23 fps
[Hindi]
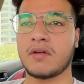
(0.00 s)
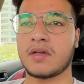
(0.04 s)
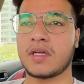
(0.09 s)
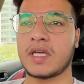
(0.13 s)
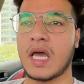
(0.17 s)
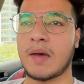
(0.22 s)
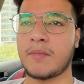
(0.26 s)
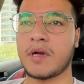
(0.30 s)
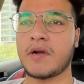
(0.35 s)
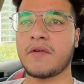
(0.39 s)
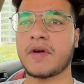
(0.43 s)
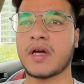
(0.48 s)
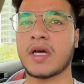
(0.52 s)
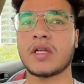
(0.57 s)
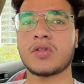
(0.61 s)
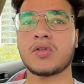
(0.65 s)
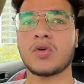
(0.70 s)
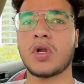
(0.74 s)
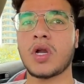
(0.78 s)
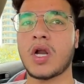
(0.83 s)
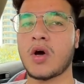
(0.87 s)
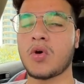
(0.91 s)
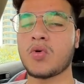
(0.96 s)
कैमरा वगैरह तो
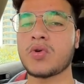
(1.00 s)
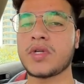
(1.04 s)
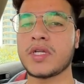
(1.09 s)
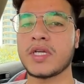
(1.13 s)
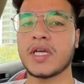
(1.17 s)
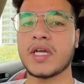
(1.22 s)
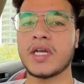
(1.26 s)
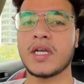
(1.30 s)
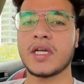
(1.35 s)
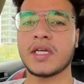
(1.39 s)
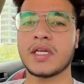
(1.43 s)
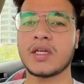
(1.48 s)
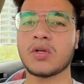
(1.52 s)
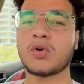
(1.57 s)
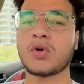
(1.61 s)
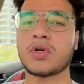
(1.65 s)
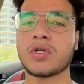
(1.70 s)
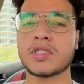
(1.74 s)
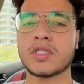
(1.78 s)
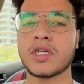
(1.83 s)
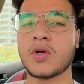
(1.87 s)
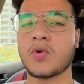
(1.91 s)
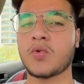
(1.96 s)
अलाउ नहीं है लेकिन
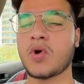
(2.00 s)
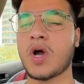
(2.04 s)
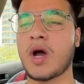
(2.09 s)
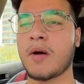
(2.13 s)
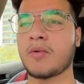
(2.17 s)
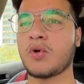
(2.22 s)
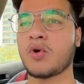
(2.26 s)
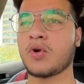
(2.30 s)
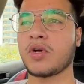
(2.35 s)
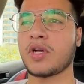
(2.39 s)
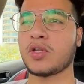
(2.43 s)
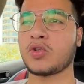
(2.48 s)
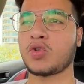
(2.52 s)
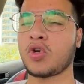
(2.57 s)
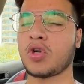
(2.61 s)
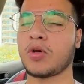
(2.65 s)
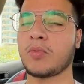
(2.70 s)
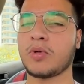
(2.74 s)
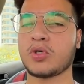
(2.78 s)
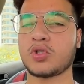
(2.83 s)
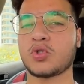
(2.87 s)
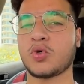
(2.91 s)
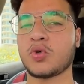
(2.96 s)
कोशिश करूंगा आप लोगों के लिए थोड़ा
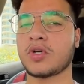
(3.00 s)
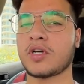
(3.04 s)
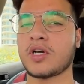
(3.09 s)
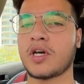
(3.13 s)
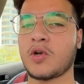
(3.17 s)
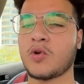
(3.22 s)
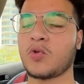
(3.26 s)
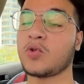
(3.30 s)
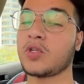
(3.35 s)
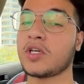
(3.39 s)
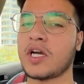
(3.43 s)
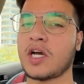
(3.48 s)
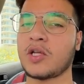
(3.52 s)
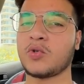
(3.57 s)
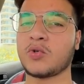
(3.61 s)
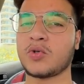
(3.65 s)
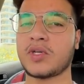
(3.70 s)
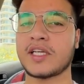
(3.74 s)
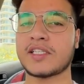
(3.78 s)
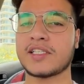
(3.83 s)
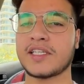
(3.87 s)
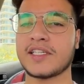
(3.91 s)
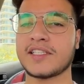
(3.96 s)
बहुत शूट कर लूँ दिखा दूँ
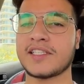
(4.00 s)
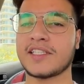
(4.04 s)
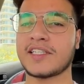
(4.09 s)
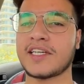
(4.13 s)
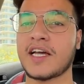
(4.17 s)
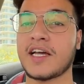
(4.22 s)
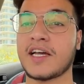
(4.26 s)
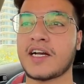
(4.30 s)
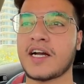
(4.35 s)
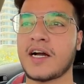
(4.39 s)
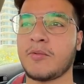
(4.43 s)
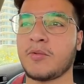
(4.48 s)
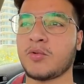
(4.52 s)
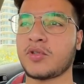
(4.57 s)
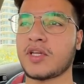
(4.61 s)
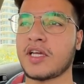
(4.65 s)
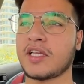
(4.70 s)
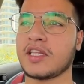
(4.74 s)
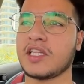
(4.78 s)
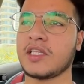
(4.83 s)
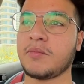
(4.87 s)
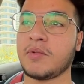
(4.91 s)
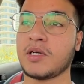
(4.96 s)
कैसे कैसे क्या काम होता है
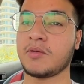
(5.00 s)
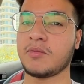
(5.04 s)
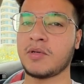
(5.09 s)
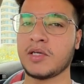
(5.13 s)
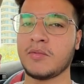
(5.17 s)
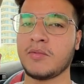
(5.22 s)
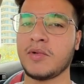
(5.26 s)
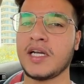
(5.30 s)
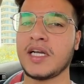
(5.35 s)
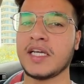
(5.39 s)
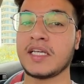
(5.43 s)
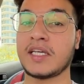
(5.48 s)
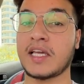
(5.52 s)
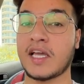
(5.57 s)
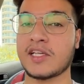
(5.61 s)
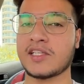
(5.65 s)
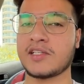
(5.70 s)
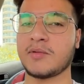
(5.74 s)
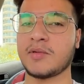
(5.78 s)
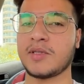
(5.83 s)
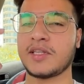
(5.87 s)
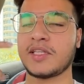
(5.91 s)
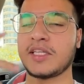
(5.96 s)
इतनी बड़ी बड़ी बिल्डिंग कैसे
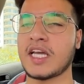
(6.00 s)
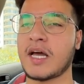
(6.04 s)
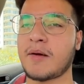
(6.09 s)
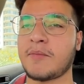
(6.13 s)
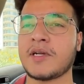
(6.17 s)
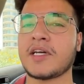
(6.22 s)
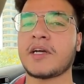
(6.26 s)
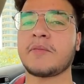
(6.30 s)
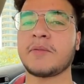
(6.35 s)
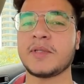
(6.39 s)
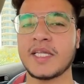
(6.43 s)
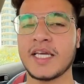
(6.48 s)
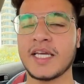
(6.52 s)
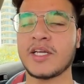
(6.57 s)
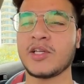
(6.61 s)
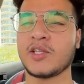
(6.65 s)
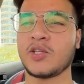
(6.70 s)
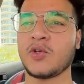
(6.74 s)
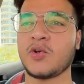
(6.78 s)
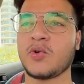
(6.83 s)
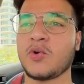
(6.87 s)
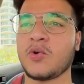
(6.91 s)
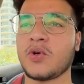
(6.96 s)
बनती है आपने कभी देखी
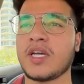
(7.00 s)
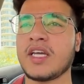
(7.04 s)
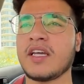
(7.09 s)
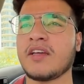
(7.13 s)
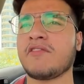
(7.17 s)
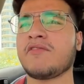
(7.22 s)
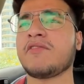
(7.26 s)
तो नहीं होंगी